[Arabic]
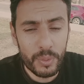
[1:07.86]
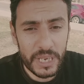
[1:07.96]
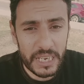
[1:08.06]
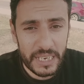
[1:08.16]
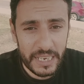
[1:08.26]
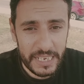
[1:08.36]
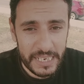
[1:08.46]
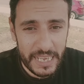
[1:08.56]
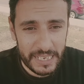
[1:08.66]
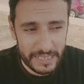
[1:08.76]

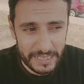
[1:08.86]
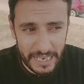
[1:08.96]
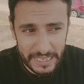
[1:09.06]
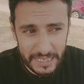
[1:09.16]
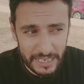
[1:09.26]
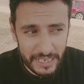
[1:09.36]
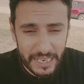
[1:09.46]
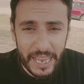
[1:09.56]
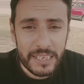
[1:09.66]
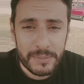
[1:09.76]
واحنا يعني
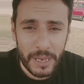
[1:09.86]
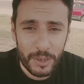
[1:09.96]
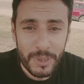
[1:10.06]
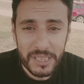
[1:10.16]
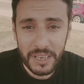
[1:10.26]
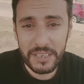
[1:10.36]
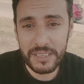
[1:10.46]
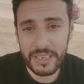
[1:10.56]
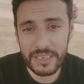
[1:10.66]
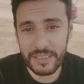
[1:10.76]
للي عايز معلومات
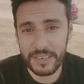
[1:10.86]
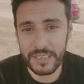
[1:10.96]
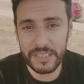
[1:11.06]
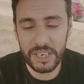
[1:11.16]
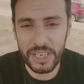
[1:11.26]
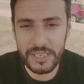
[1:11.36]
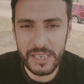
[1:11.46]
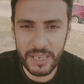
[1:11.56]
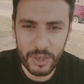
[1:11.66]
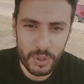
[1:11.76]
اكتر
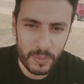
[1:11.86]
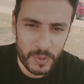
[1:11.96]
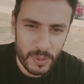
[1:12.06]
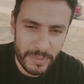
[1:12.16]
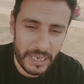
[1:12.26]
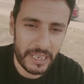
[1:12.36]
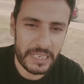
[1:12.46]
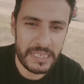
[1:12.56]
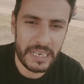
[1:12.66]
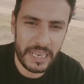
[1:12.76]
للدراسة الكروموسومين
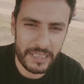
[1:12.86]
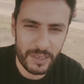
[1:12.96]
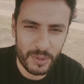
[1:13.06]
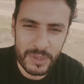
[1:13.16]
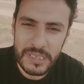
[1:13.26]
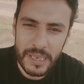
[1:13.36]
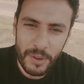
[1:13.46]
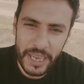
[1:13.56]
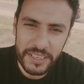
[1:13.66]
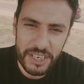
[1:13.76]
اكس اللي عند الانثى
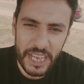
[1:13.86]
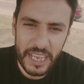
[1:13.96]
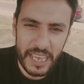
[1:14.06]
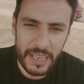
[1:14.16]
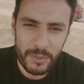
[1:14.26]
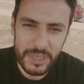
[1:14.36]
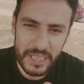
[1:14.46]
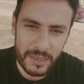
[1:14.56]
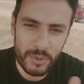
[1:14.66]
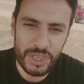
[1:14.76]
واحد شغال
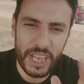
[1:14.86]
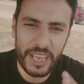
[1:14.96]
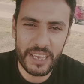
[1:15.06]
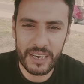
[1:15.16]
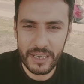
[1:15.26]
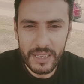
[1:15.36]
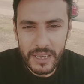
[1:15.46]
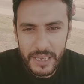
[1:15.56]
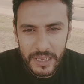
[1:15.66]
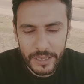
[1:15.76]
والتاني مش شغال
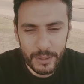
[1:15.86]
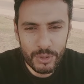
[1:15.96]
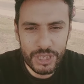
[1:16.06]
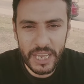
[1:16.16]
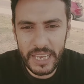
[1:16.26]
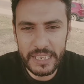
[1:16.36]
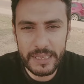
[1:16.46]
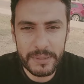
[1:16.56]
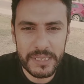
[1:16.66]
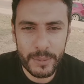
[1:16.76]
اللي مش شغال
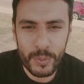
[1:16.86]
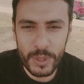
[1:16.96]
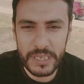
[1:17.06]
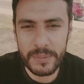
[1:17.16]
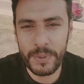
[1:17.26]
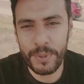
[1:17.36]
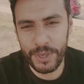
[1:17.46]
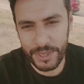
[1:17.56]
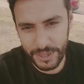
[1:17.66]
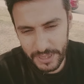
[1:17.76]
ده بيسموه جسم
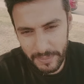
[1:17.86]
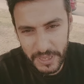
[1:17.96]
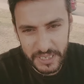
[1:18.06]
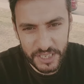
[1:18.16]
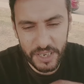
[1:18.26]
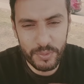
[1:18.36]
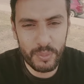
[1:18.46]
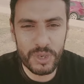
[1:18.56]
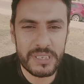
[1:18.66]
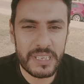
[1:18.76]
بار تم
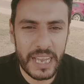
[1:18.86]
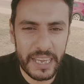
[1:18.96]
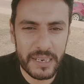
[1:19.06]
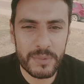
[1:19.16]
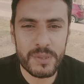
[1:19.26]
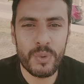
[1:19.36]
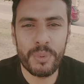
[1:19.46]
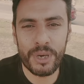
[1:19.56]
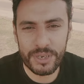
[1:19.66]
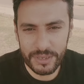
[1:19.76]
اكتشافه بواسطة عالم
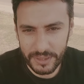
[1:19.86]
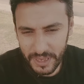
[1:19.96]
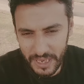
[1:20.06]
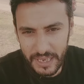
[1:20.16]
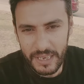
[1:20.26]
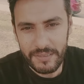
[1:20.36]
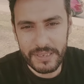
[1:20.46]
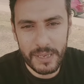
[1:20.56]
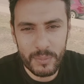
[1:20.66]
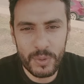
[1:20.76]
اسمه بار
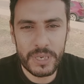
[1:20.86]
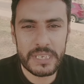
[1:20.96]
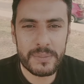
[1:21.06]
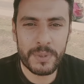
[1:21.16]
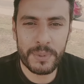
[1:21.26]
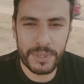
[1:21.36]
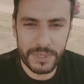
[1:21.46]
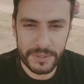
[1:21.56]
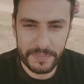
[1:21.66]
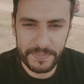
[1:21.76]
فسموه جسم بار